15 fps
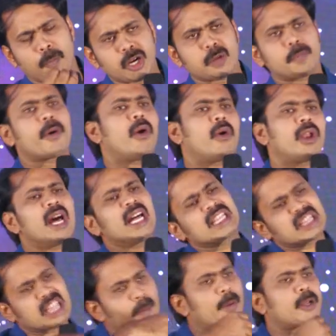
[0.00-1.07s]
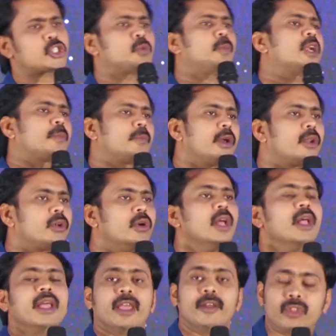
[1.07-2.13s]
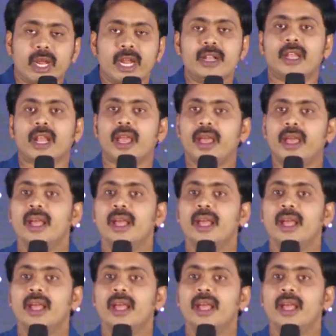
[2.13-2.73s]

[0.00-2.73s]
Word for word: పట్టిపోవాలో అంతా భ్రష్టు పట్టిపోయారు ఎందుకంటే